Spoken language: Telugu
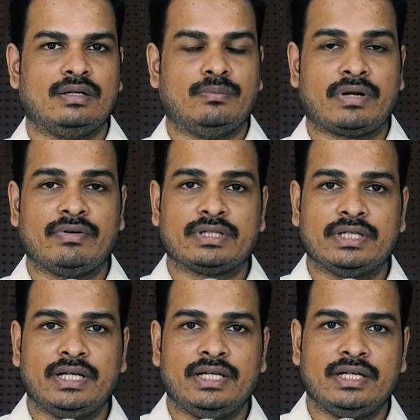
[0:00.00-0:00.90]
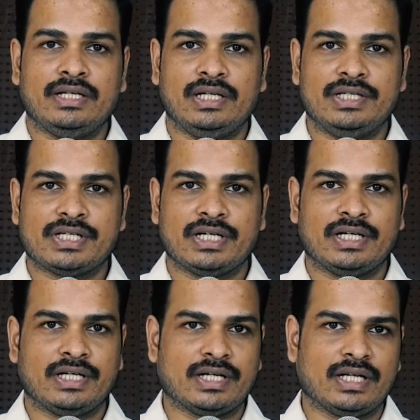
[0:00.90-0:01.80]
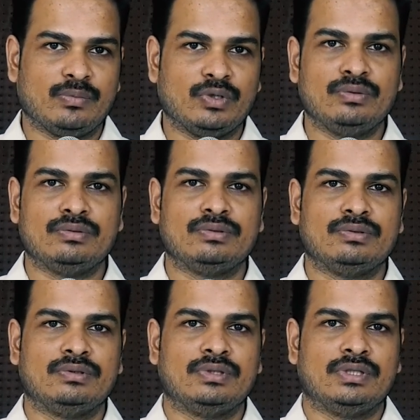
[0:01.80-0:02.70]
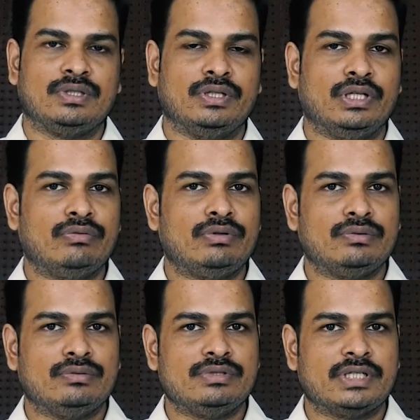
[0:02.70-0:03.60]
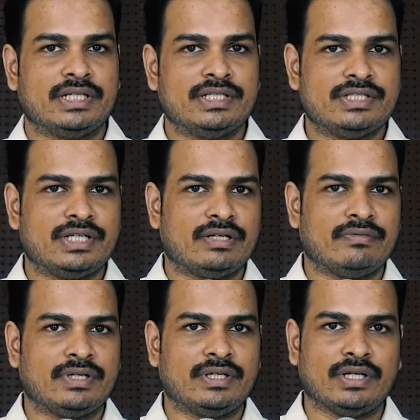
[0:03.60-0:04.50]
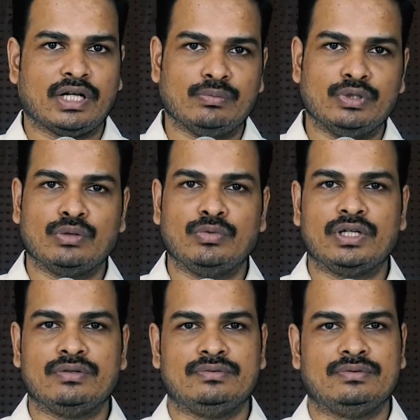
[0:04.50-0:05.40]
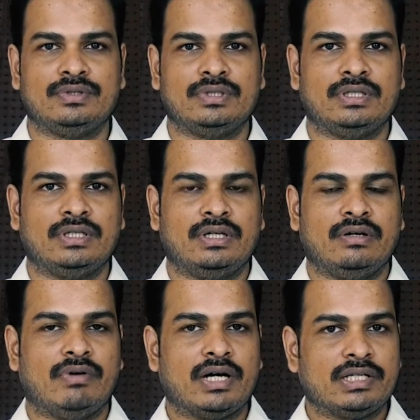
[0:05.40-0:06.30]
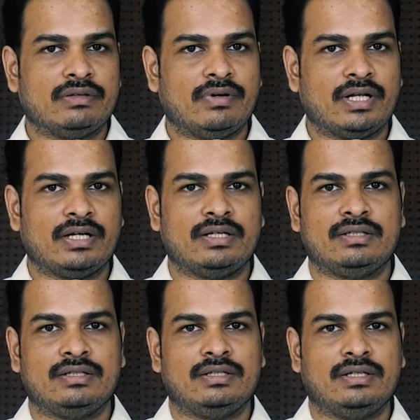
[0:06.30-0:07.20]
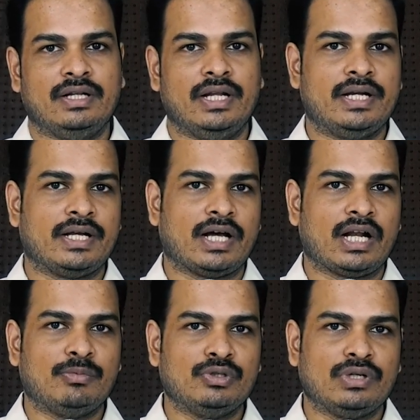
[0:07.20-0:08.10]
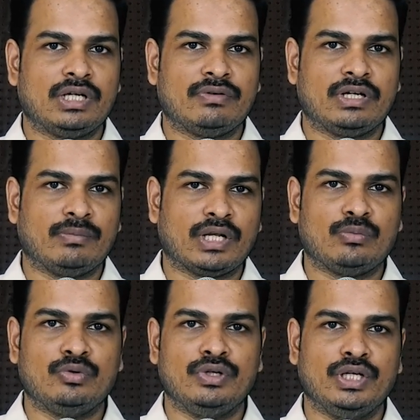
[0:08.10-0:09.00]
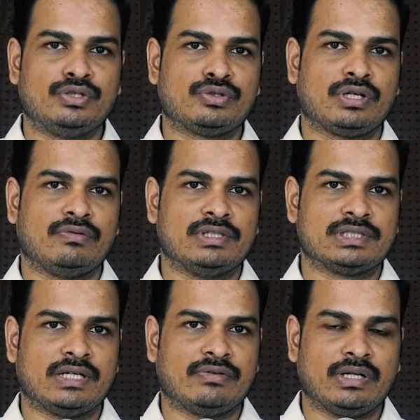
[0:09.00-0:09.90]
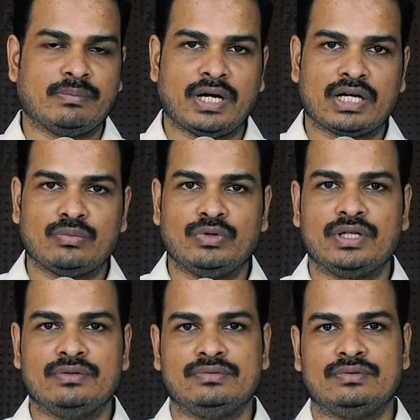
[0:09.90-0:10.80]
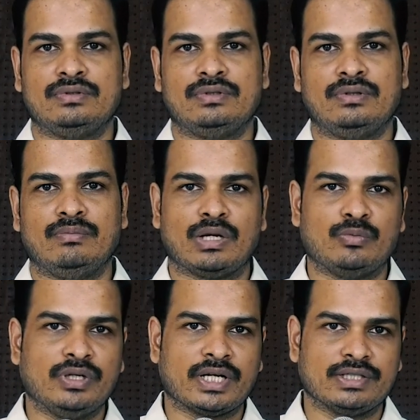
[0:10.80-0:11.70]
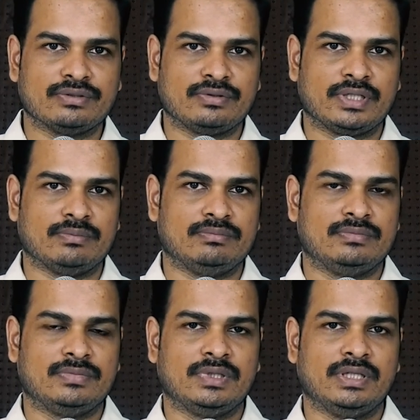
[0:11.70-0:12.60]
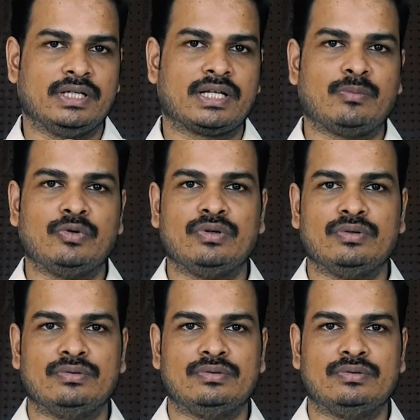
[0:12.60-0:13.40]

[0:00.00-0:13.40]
ప్రవక్త అయిన ఎలీషా గారి కాలములో దేవుడు జరిగించినటువంటి అద్భుతములను వాటి ద్వారా నేటి ఉన్నటువంటి మనము నేర్చుకునవలసినటువంటి పాఠములను మనము గ్రహిస్తున్నాం ఈ క్రమంలో